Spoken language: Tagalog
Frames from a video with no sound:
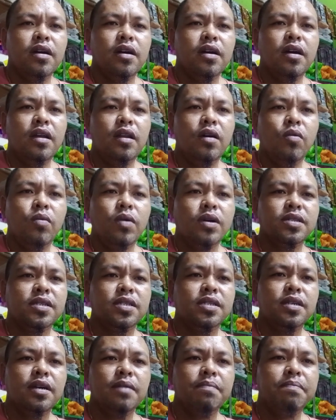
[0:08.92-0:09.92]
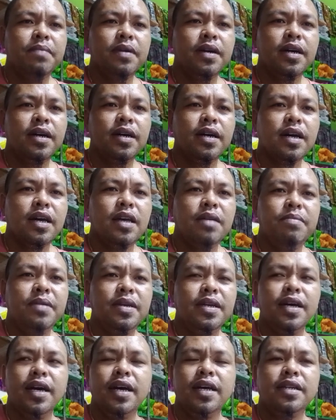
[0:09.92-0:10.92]
Hello, what's up mga
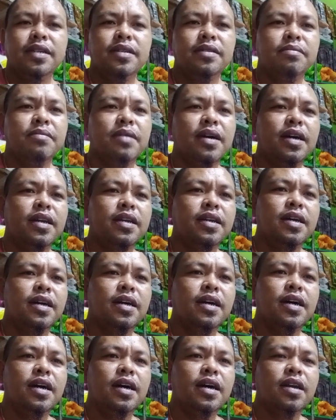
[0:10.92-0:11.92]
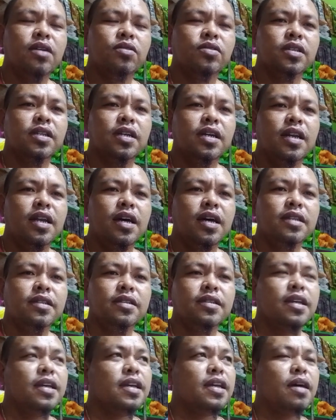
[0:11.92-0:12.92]
kaibigan? Magandang araw sa ating lahat.
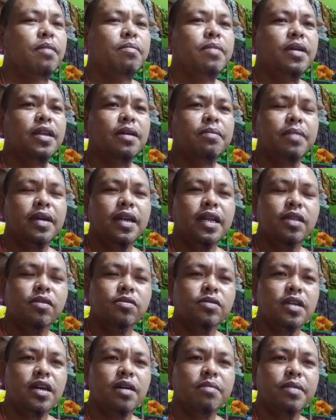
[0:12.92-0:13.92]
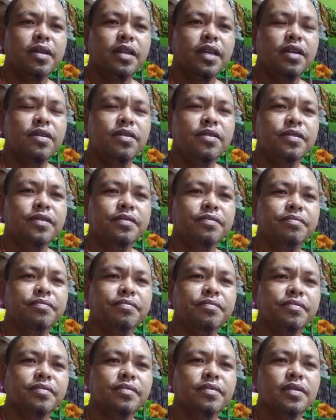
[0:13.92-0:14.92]
Ay gabi na para ito sa amin ngayon.
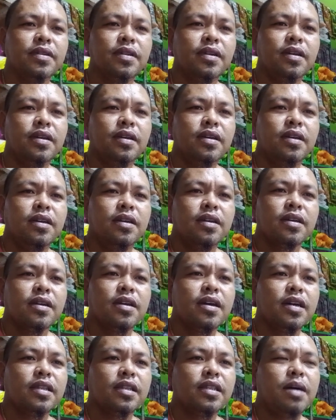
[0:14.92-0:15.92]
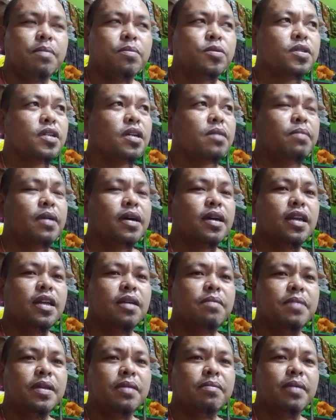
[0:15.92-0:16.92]
Katapos lang
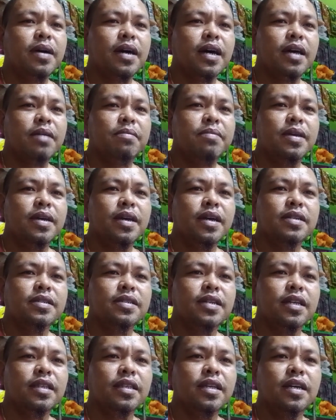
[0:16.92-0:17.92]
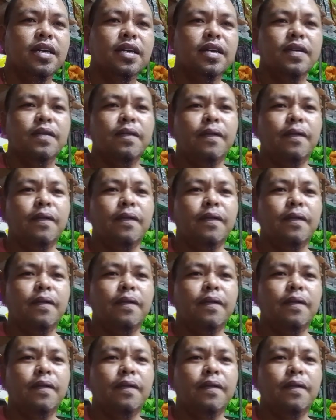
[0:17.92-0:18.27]
magligpit mga kaibigan sa ating